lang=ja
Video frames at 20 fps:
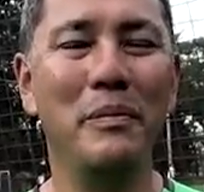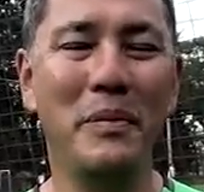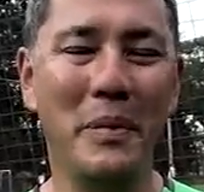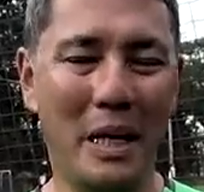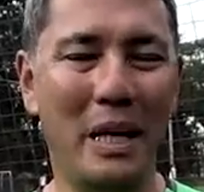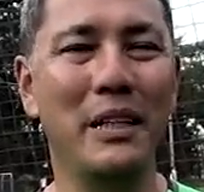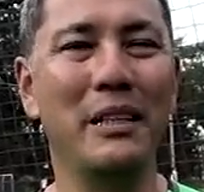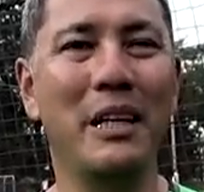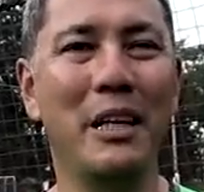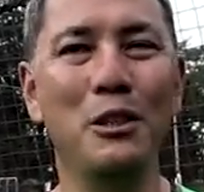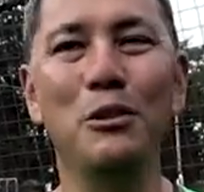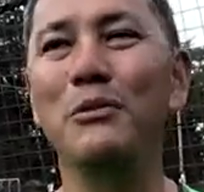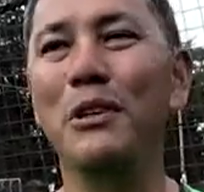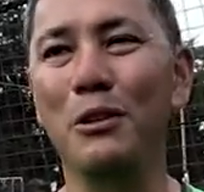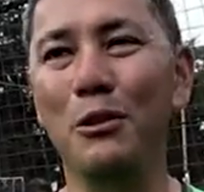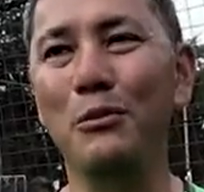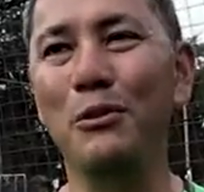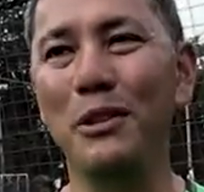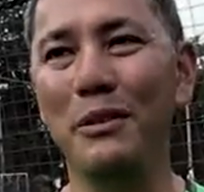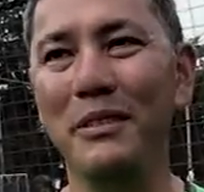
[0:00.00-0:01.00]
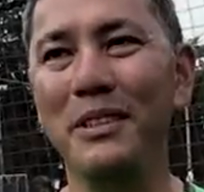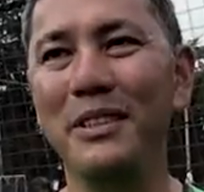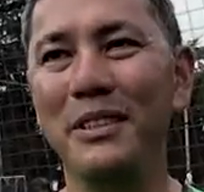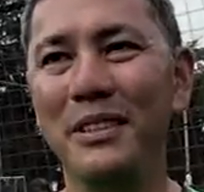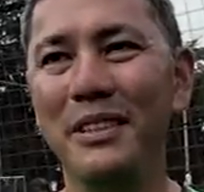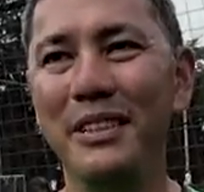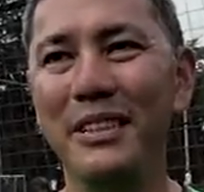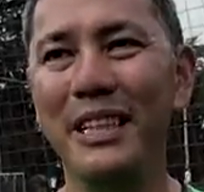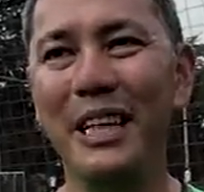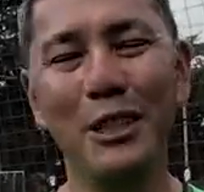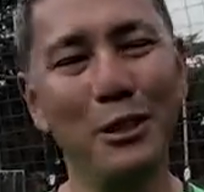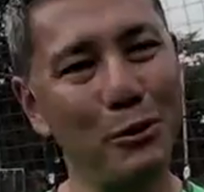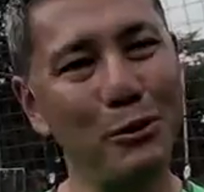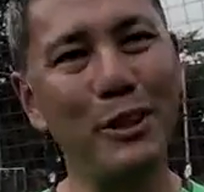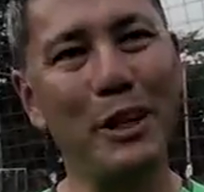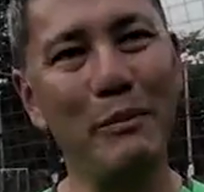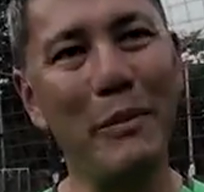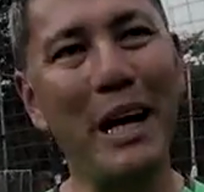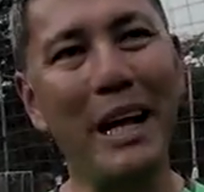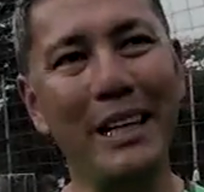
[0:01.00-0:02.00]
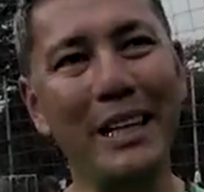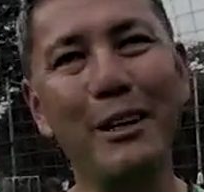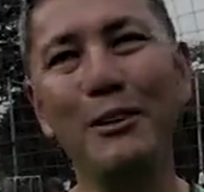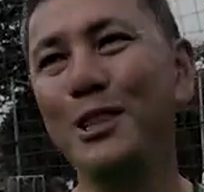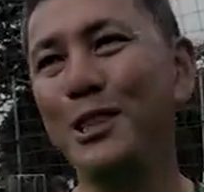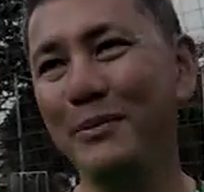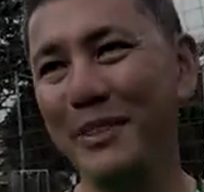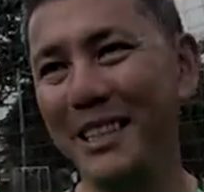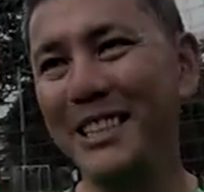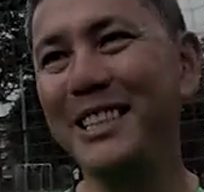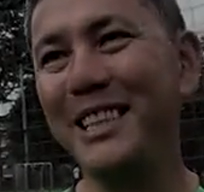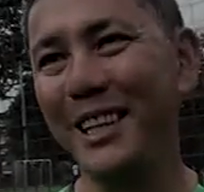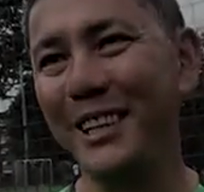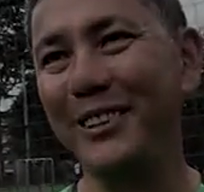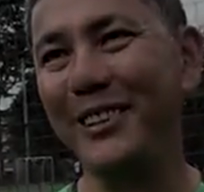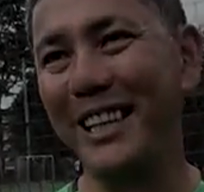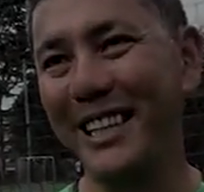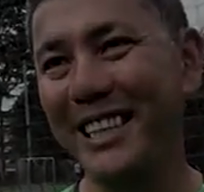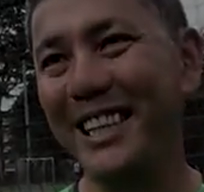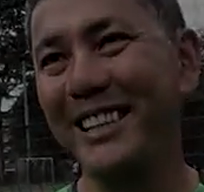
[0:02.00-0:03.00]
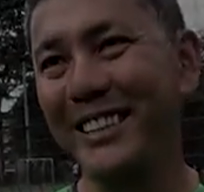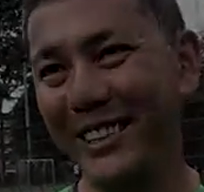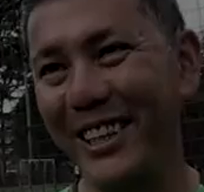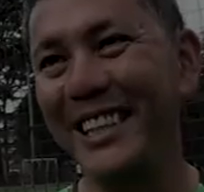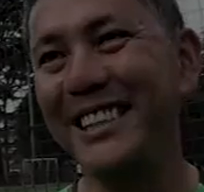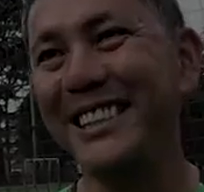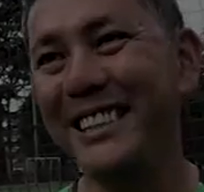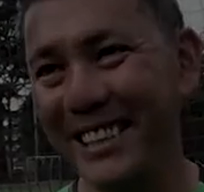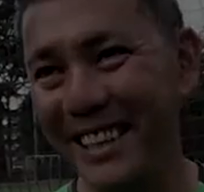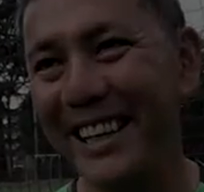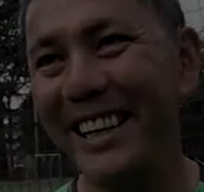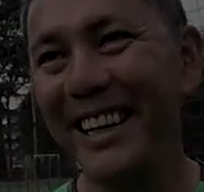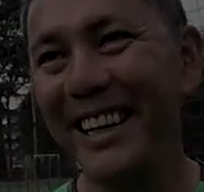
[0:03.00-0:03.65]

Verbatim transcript: まあ、大丈夫だと思います大丈夫というか、まあ、楽しみにしてくださいという感じですね。